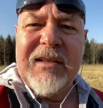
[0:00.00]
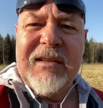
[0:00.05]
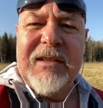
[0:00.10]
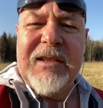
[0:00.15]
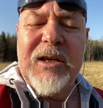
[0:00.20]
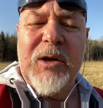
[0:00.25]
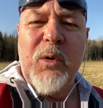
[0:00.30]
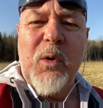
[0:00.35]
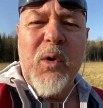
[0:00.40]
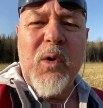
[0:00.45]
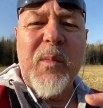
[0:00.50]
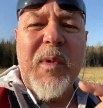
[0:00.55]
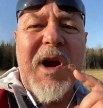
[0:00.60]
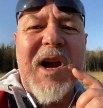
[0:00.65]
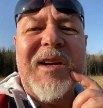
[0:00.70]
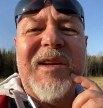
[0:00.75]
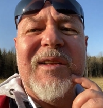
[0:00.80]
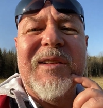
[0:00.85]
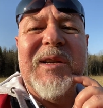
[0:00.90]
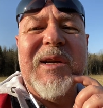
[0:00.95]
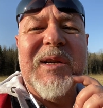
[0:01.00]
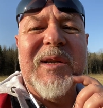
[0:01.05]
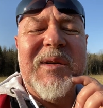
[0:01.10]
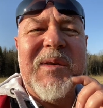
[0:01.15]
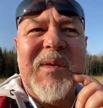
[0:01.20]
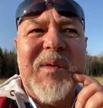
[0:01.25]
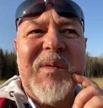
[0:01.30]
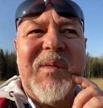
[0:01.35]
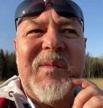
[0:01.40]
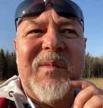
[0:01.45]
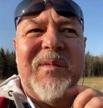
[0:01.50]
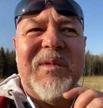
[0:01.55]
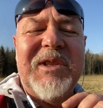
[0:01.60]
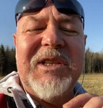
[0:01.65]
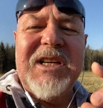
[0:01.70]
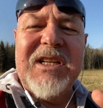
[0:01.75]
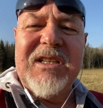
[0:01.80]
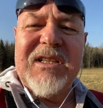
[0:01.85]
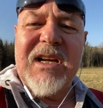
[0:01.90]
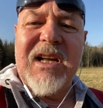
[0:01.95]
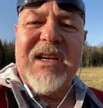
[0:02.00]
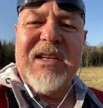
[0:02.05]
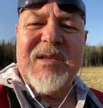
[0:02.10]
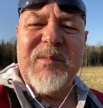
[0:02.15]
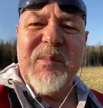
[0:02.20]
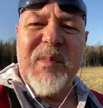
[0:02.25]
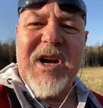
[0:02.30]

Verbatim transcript: Dialogmarketing, digitales